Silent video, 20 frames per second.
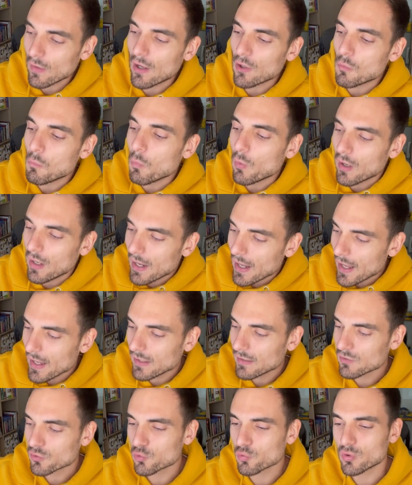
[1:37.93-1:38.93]
dejar un buen
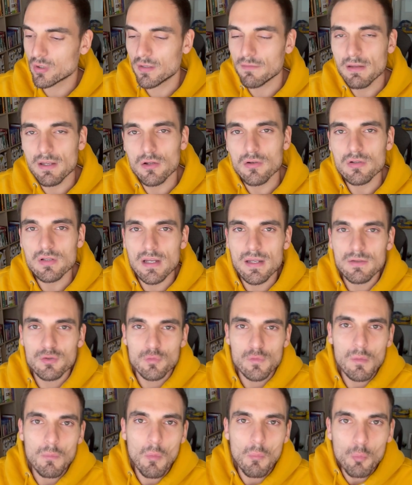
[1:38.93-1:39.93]
like, suscribiros, ahí
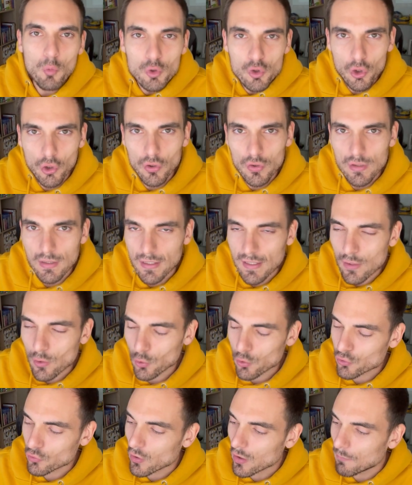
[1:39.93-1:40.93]
subimos mucho contenido,
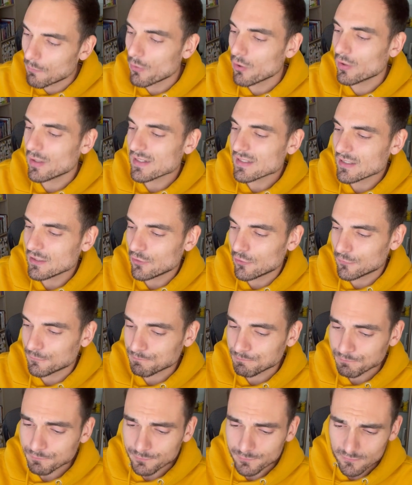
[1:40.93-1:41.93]
no solo el podcast,
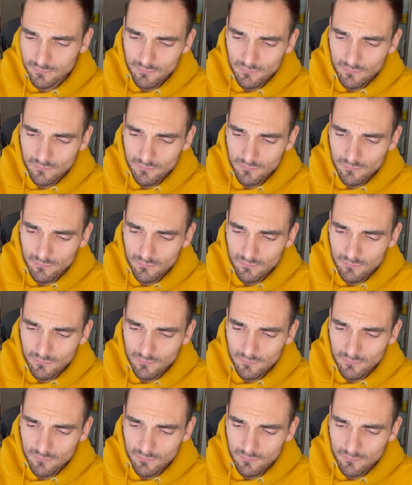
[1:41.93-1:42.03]
sino